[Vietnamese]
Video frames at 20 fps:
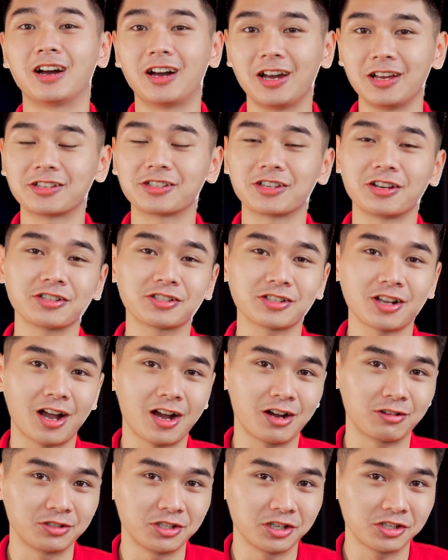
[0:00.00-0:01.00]
Asus
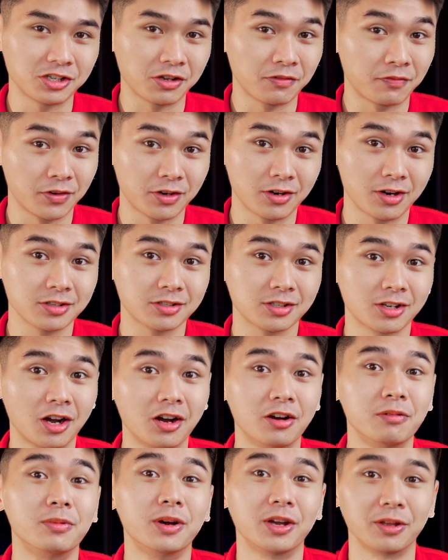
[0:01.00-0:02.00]
ROG Zephyrus
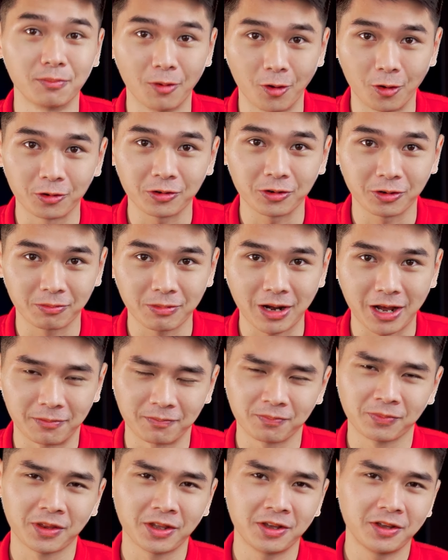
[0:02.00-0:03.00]
G14 đúng không nào?
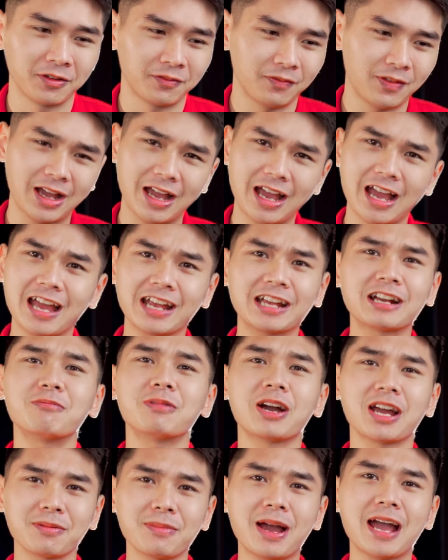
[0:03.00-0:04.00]
Và
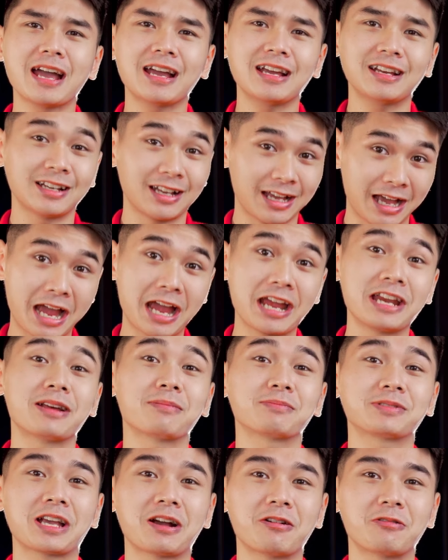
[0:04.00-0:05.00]
2023, 2
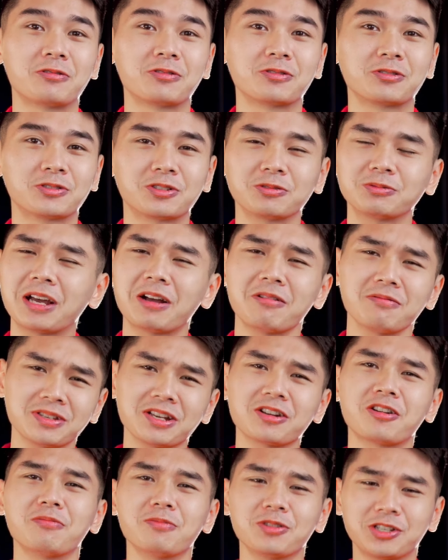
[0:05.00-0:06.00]
năm sau, chúng ta cũng
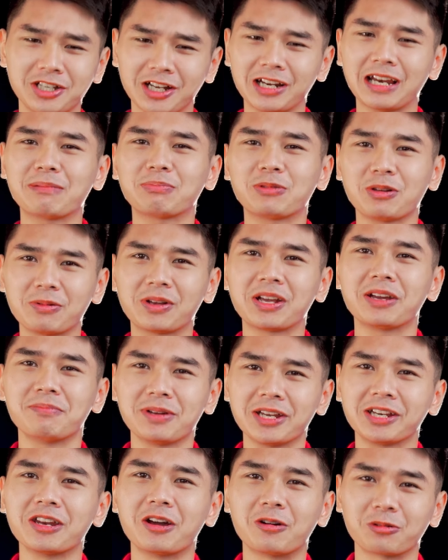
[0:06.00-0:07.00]
sẽ có một chiếc laptop
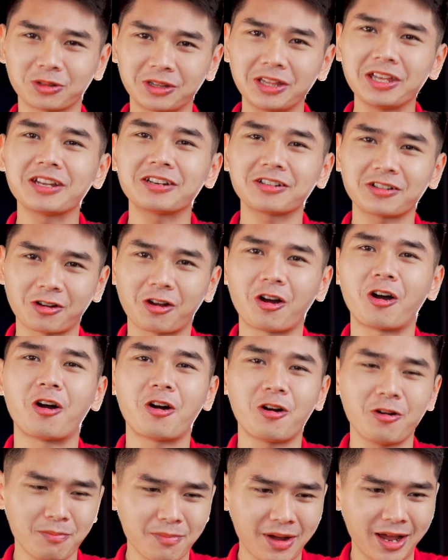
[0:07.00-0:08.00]
gaming đầu tiên
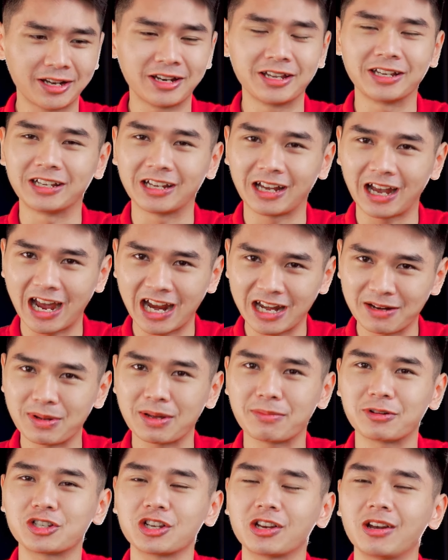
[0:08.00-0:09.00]
có màn hình
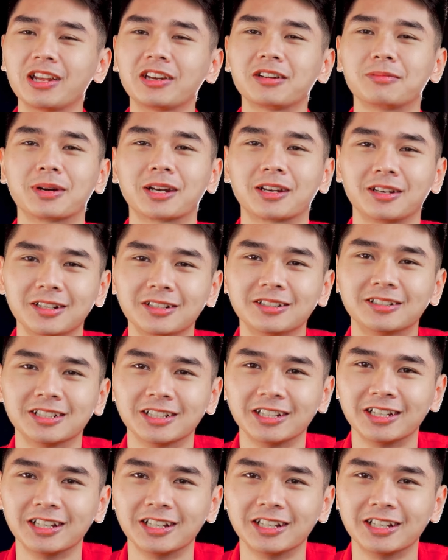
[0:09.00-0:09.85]
anime Magic LED ở mặt lưng.